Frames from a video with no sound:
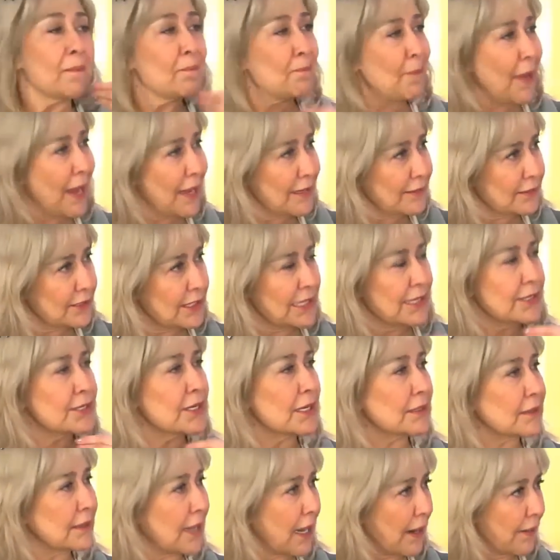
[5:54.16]

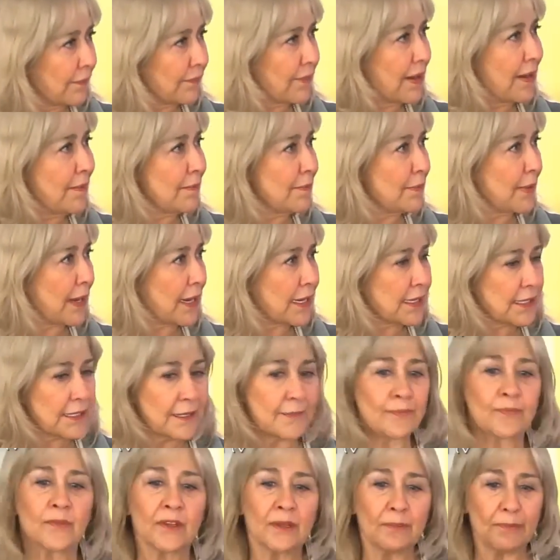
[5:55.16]
Bencece davranmak
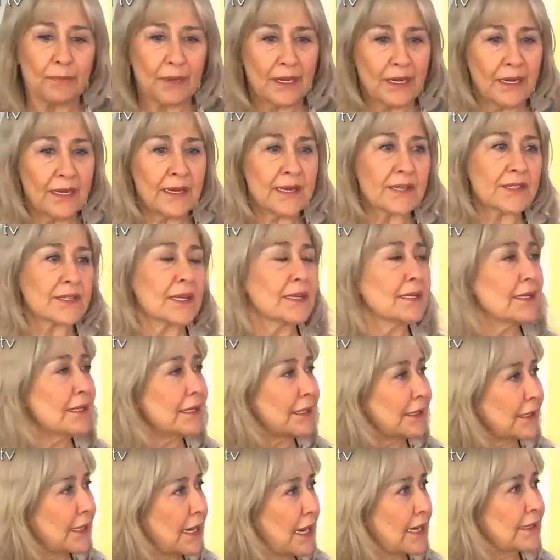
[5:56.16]
bir insanın
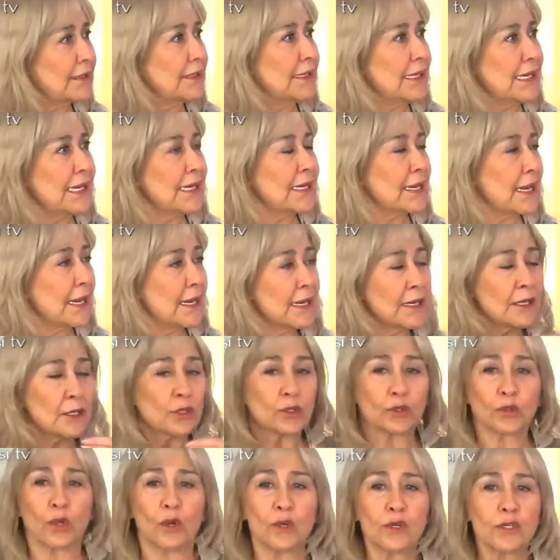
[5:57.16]
kendiyle
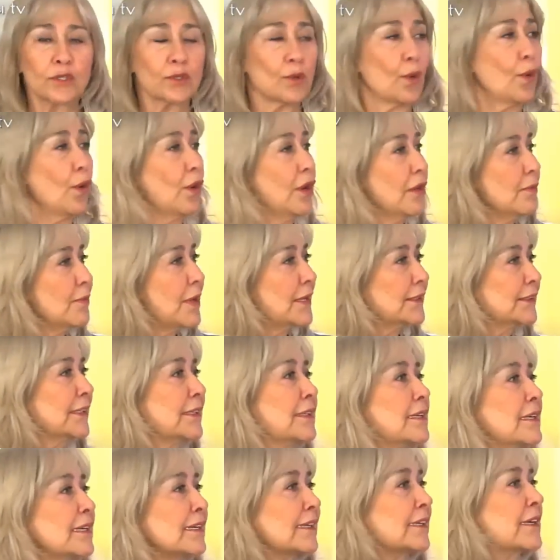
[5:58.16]
dost
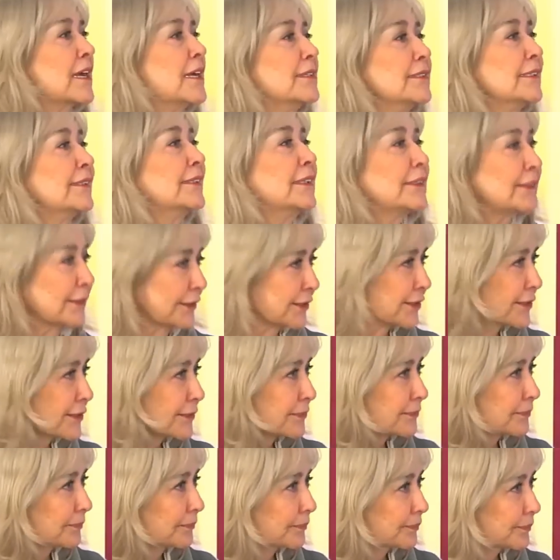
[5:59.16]
olmadığının kanıtıdır.
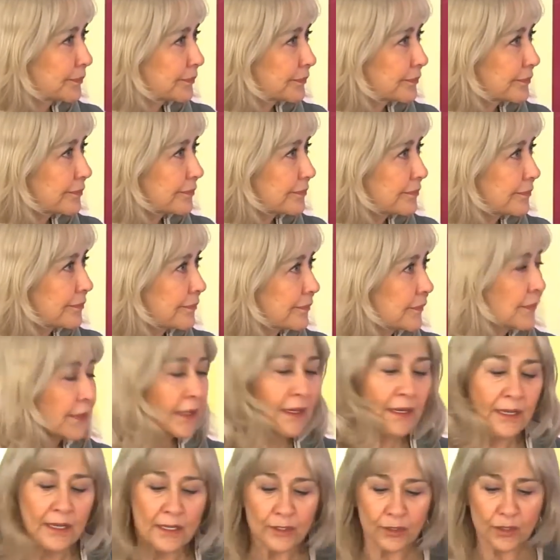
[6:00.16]

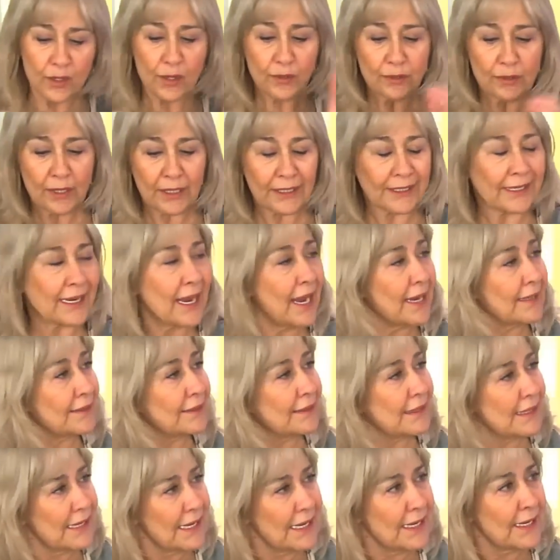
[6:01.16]
Çünkü
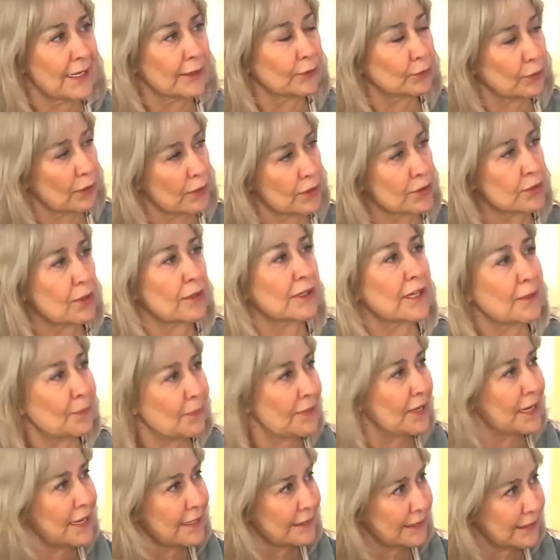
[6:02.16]
kendiyle dost
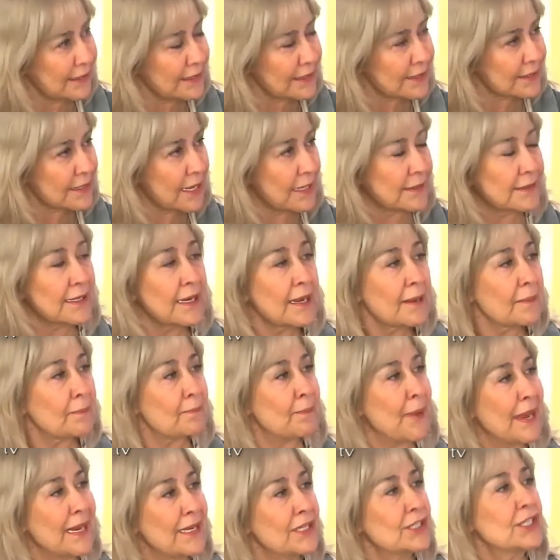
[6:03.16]
olabilen insan
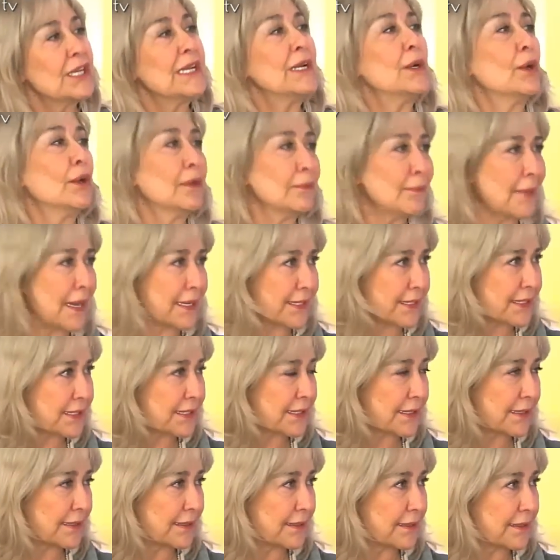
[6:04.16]
bencil
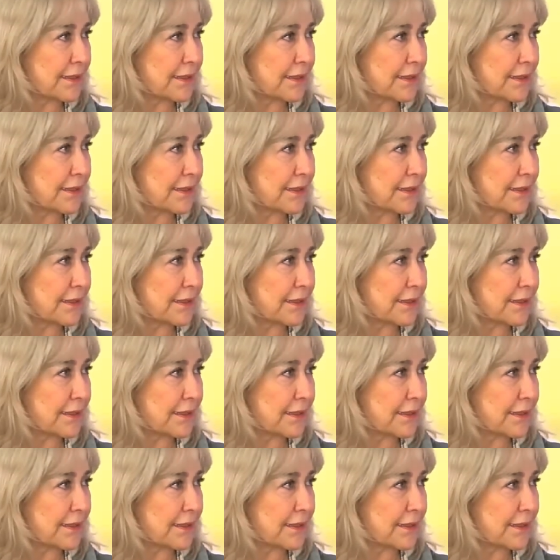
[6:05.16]
olmaz